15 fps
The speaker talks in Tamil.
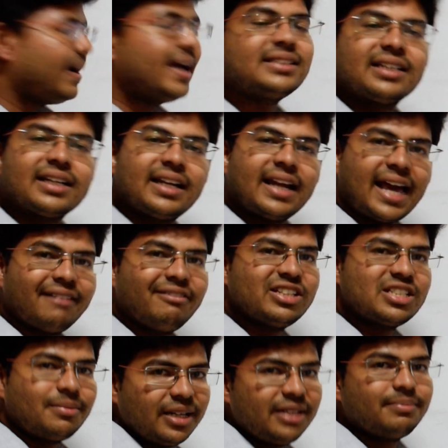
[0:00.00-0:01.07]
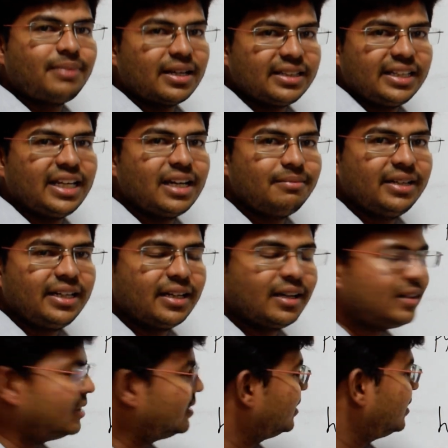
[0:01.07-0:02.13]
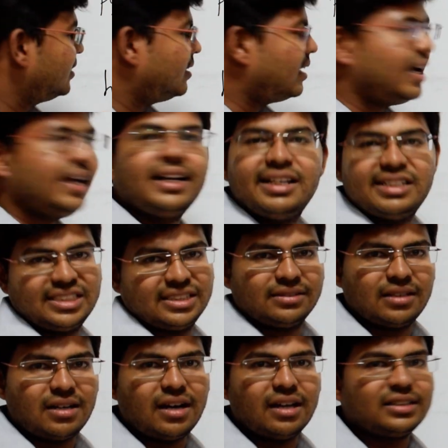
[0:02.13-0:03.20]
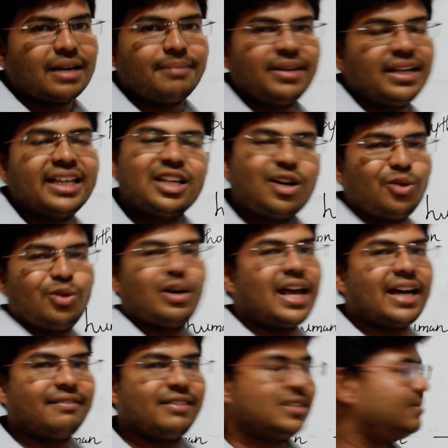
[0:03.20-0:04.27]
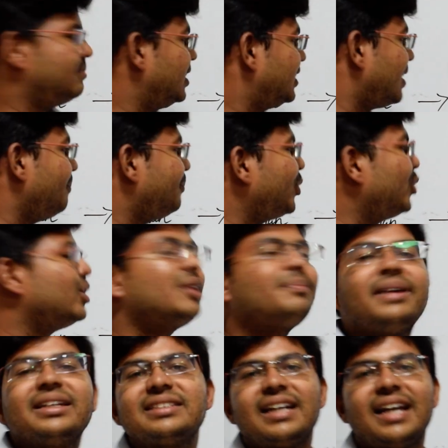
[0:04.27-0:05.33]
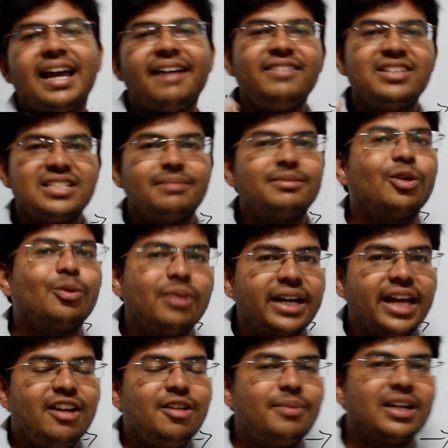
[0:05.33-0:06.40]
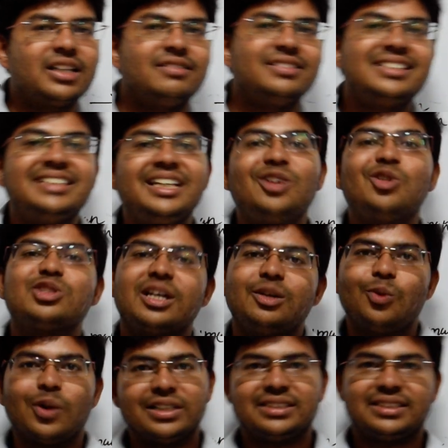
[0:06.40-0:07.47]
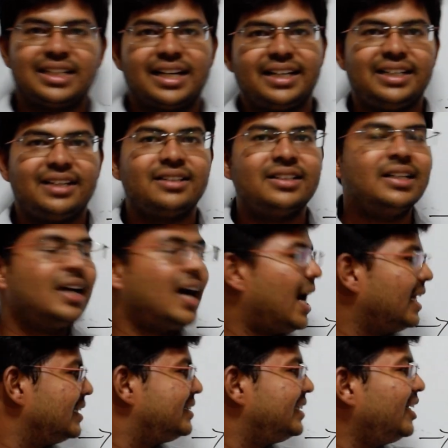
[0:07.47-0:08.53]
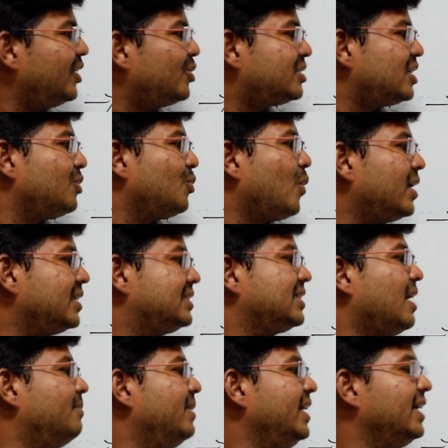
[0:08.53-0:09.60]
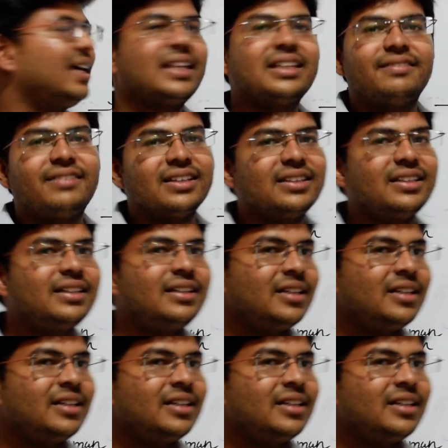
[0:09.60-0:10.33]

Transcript: பேசுகிற லாங்குவேஜ் அப்படின்னு பார்த்தீங்க அப்படின்னா இங்கிலீஷ் ஆர் தமிழ் ஏதோ ஒரு லாங்குவேஜ் பட் கம்ப்யூட்டர் பேசுகிற லாங்குவேஜ் நம்ம ரொம்ப கேள்விப்பட்டது வந்து ஜீரோஸ் அண்ட் ஒன்ஸ் கரெக்டாக அந்த ஜீரோஸ் அண்ட் ஒன்ஸ் அப்படிங்கிறத வந்து